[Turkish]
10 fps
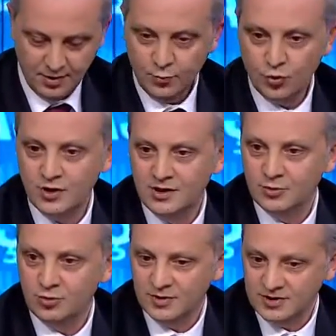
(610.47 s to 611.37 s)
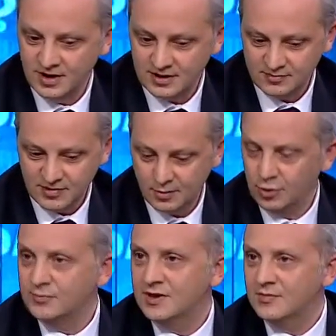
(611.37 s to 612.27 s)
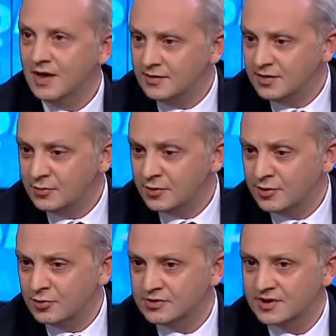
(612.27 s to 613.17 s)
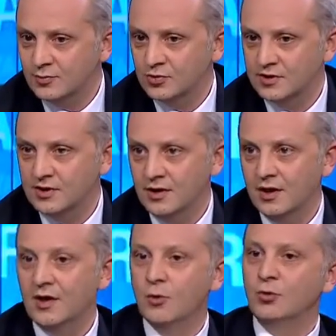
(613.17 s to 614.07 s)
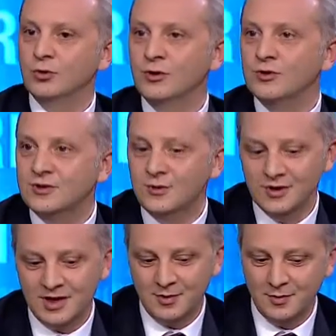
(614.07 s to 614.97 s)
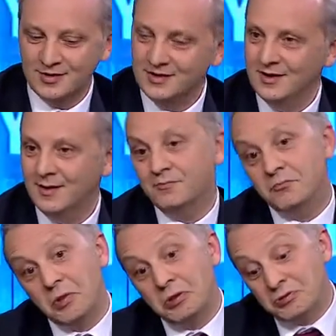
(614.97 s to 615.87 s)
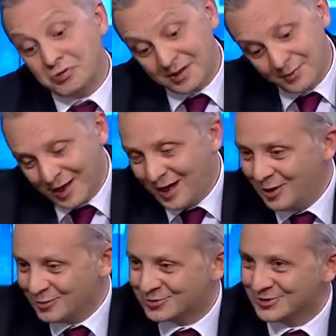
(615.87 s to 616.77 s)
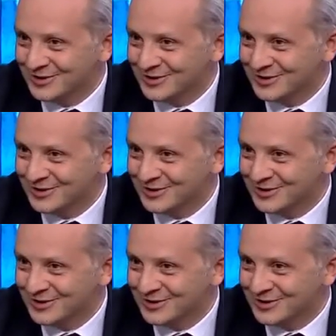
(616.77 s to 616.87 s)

Bu şekilde durması lazım dedi. Oğlum dedim nereden öğreniyorsun sen bunları? E, okulda gösteriyorlar baba dedi. Dedim helal olsun.